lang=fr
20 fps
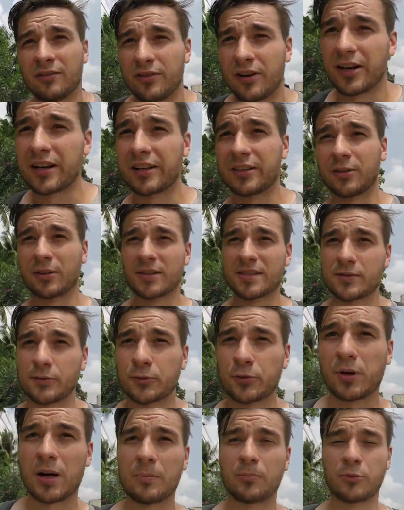faut aller dans les
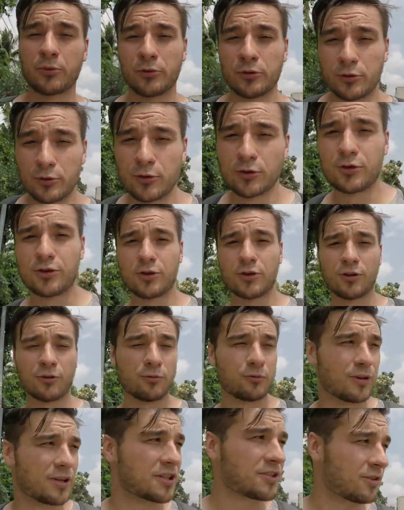endroits plus locaux
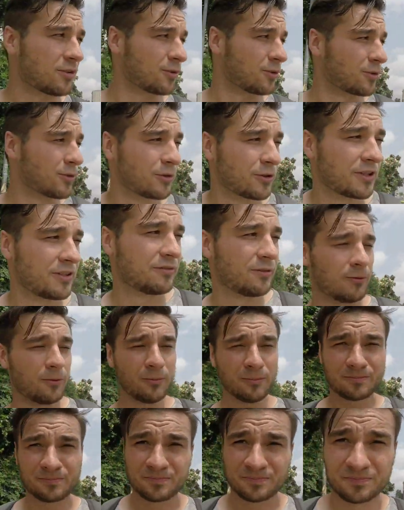où les gens locaux y vont.
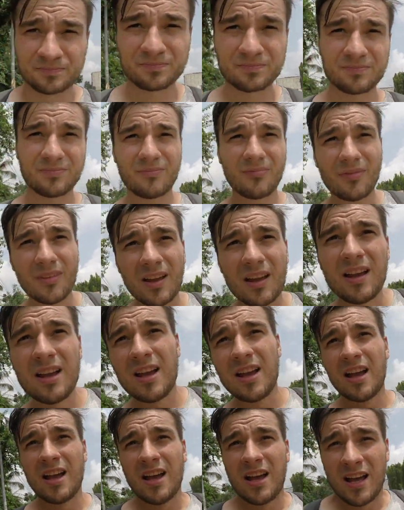
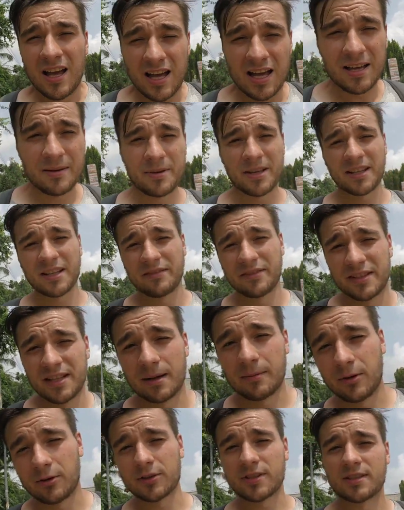Et bien
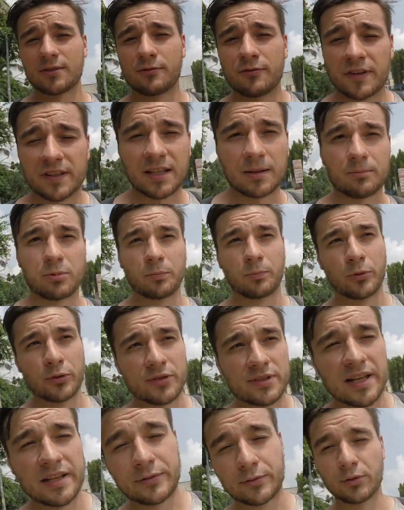évidemment, si vous faites un peu plus
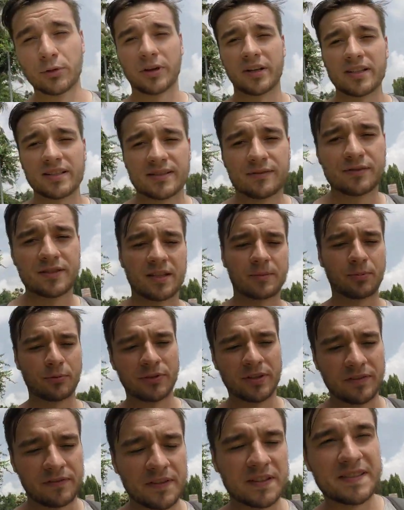les touristes, vous êtes plus
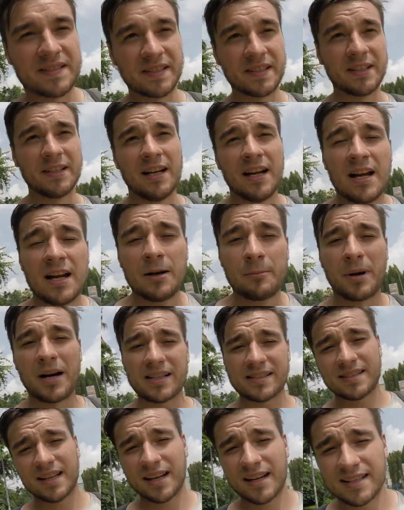difficile. Bah,
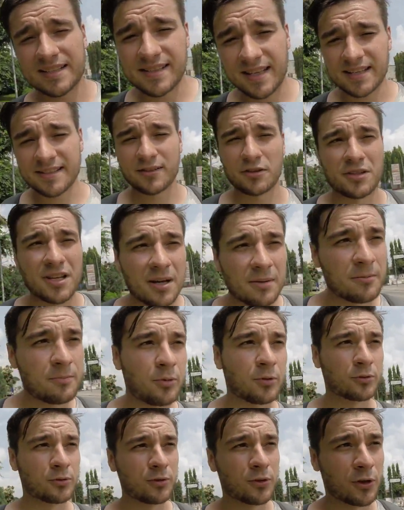ça reste raisonnable
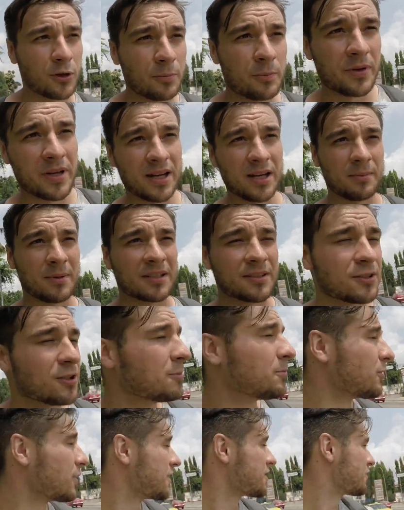pour nous Européens. Maintenant,
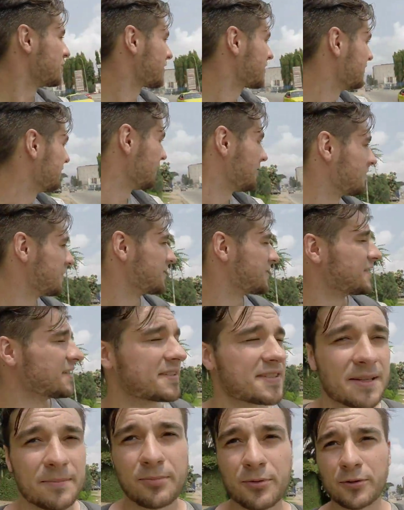pour les gens qui vivent
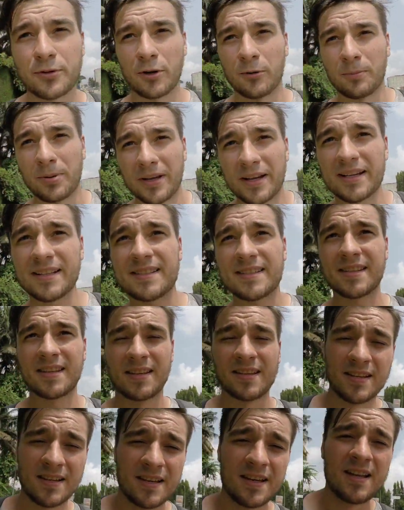ici, c'est plus complexe.
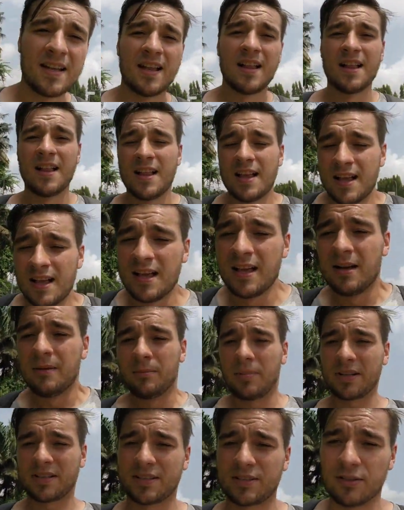
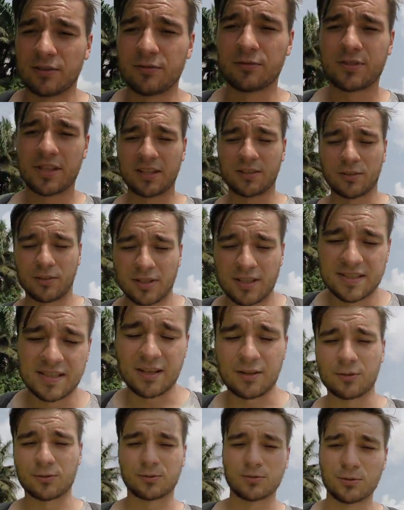Parce que vous êtes dans les
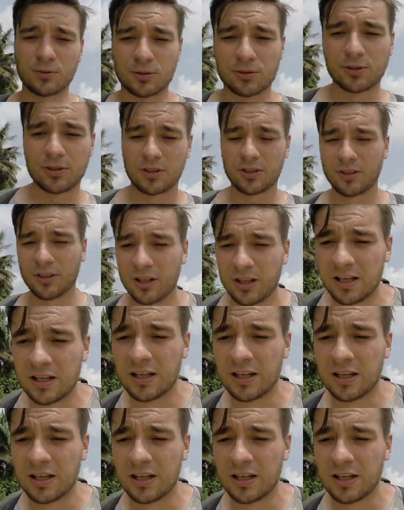alentours de,